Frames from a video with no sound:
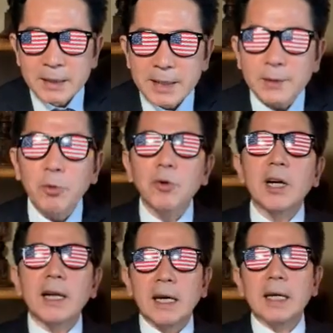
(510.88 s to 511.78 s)
で、ここ
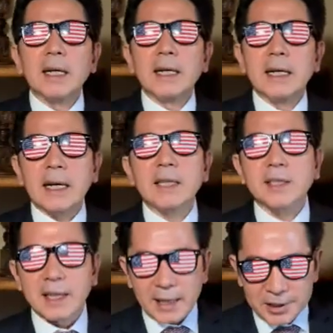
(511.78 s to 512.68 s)
から勝
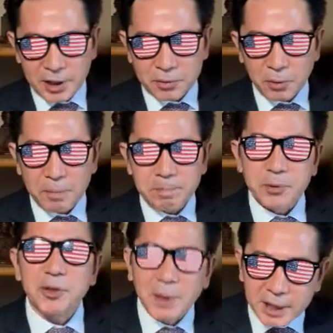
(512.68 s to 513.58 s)
手な解釈を
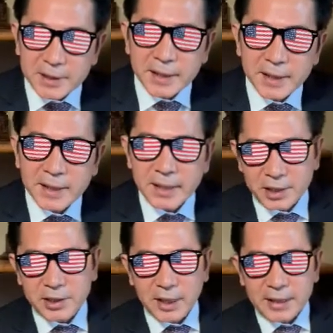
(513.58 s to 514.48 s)
ぶちまけて
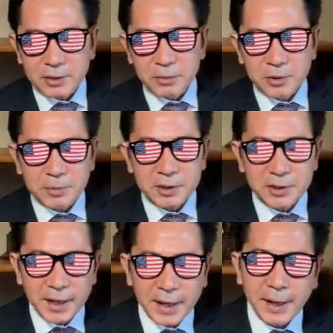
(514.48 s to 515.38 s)
いきたいと思いま
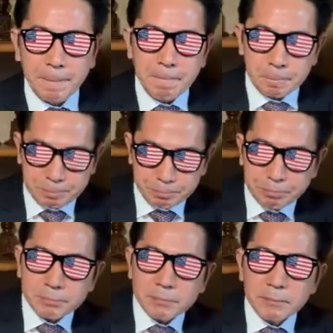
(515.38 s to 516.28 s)
すね。
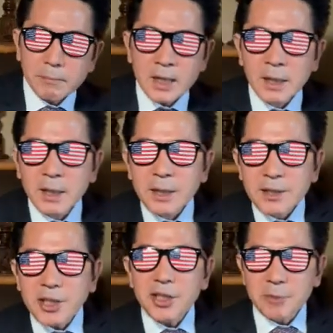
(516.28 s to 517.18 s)

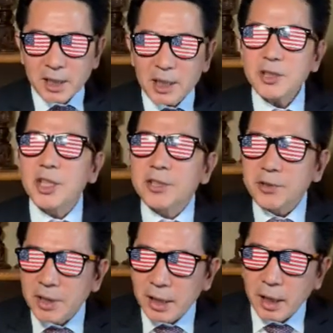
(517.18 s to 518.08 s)
で、今現在で
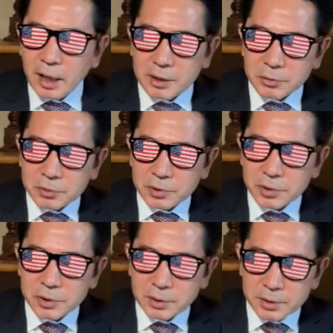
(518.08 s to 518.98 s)
すね、あの
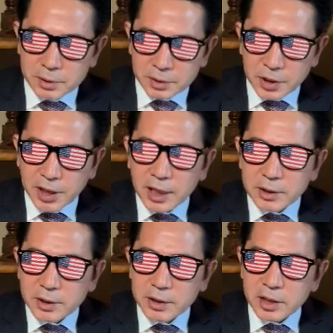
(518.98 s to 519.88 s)
世
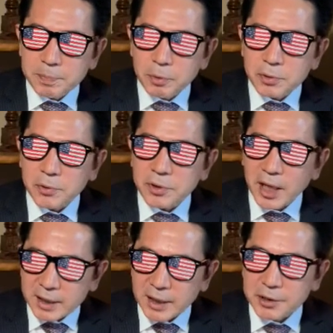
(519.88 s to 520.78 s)
界的なスポーツの
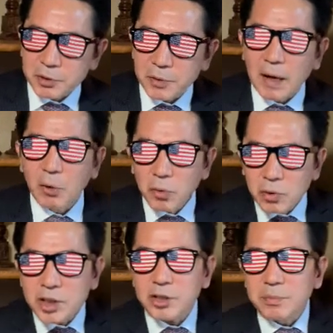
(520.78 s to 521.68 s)
大会っていうのは
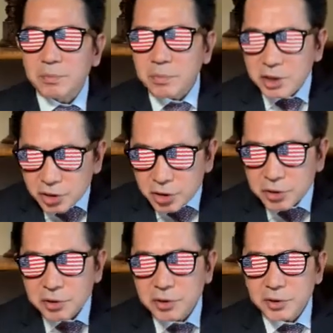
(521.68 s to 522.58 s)
大きくみっつ